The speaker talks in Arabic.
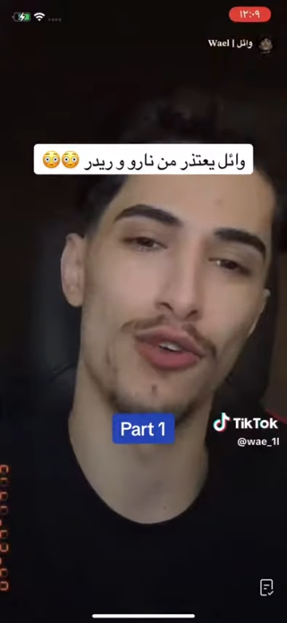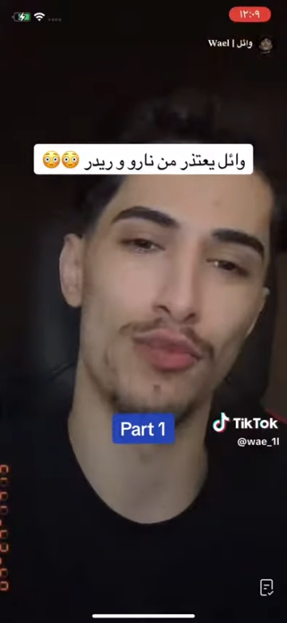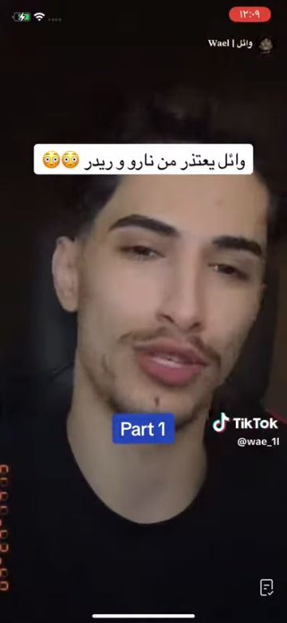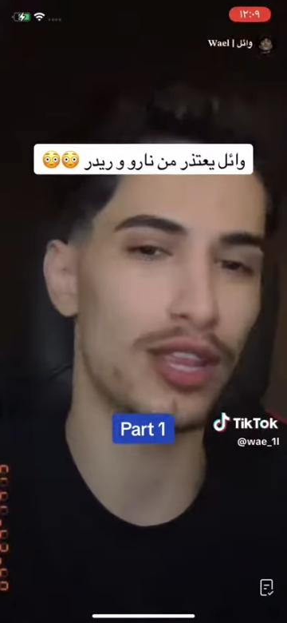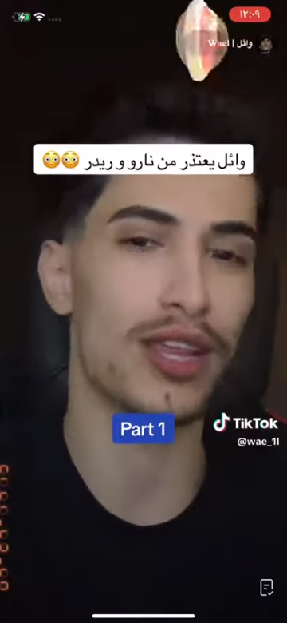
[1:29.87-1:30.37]

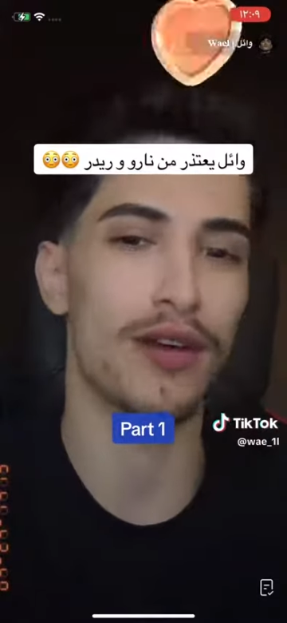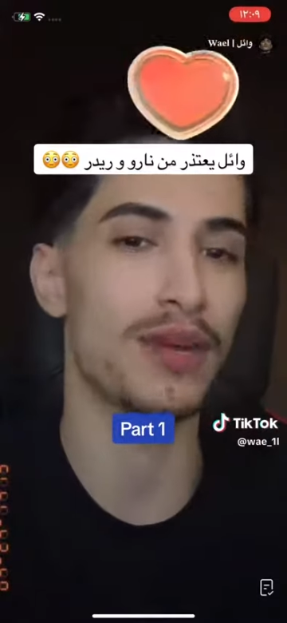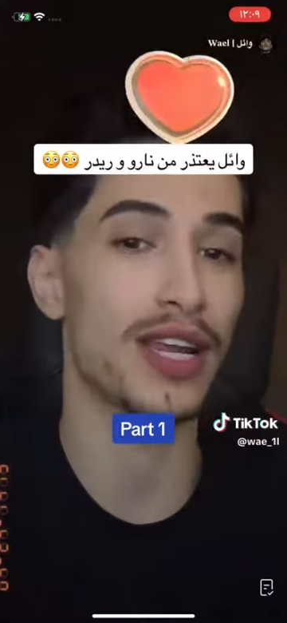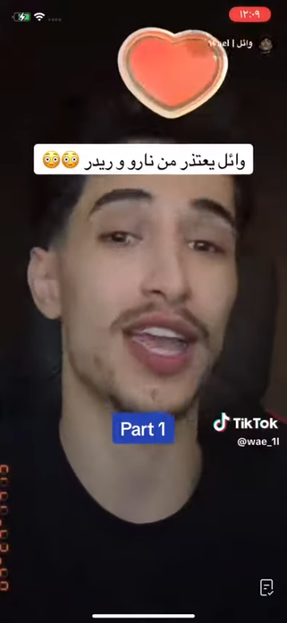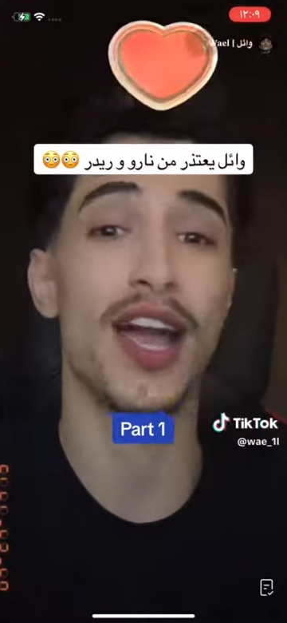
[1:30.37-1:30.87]
بعتذر
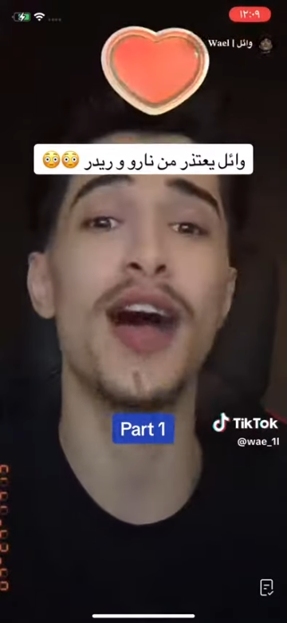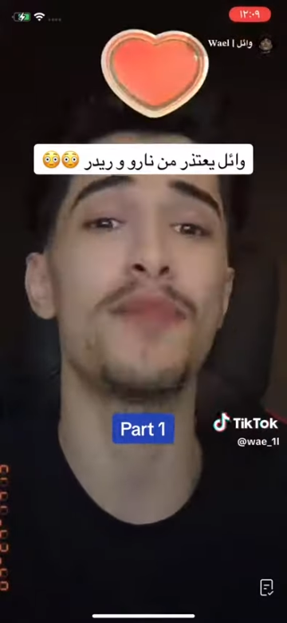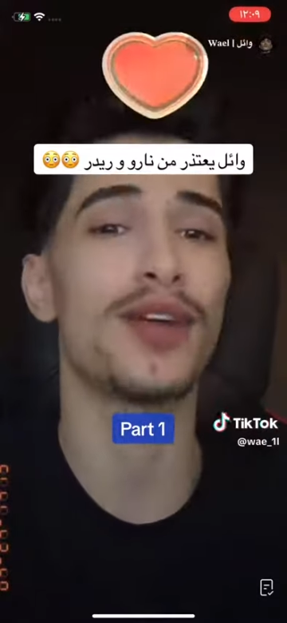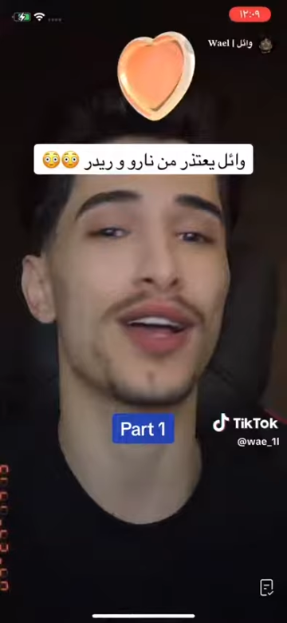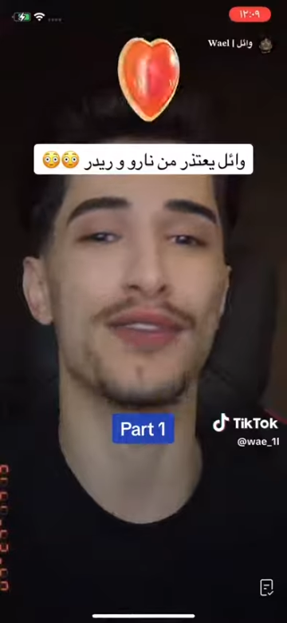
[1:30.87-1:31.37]
من
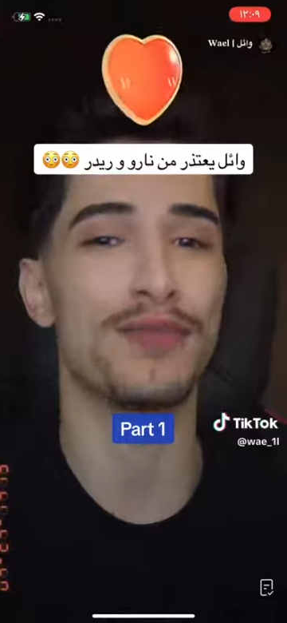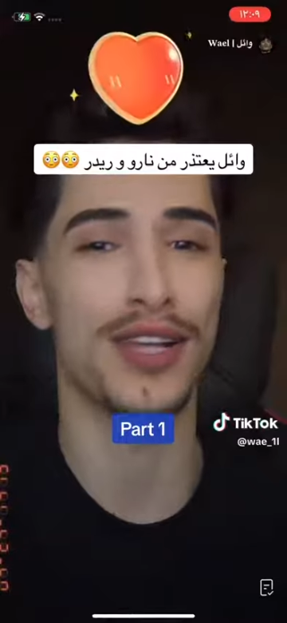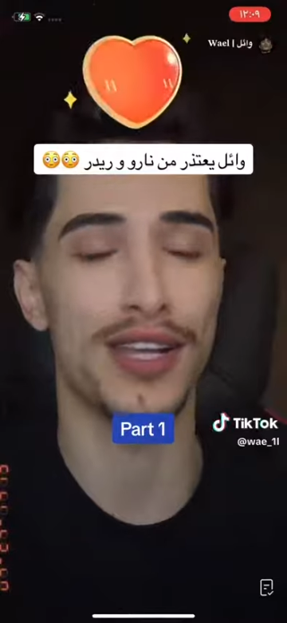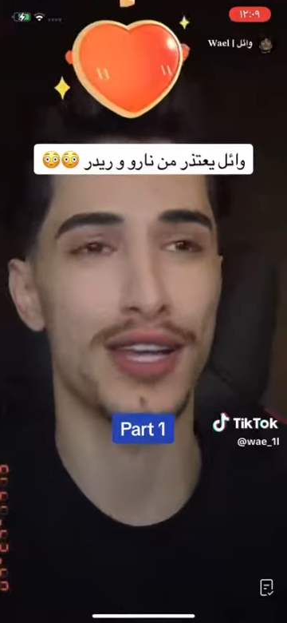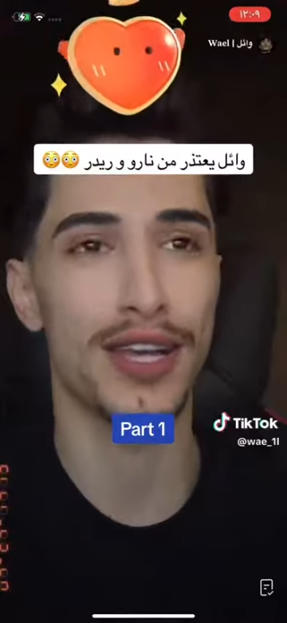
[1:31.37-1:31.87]
كامل قلبي
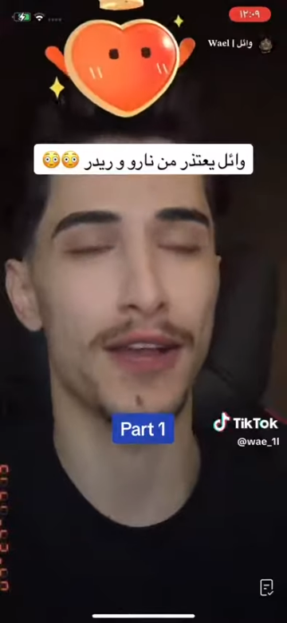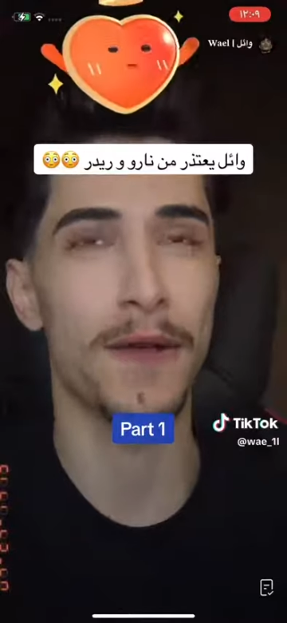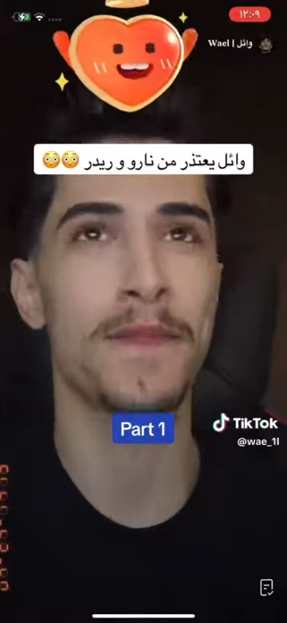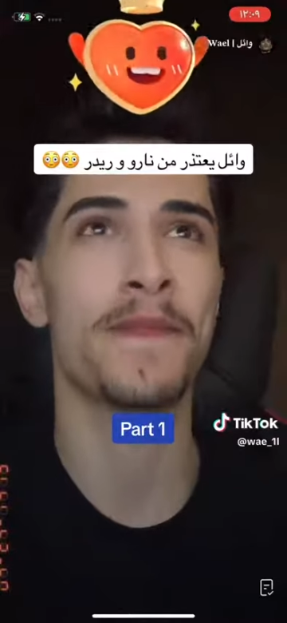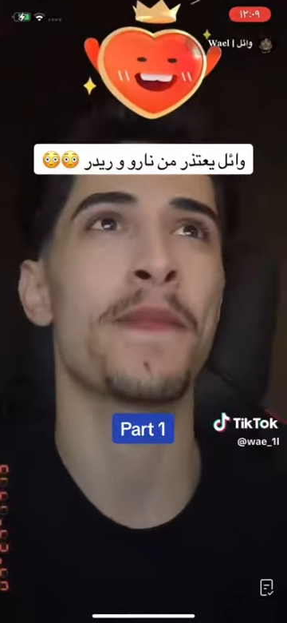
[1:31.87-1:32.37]
لك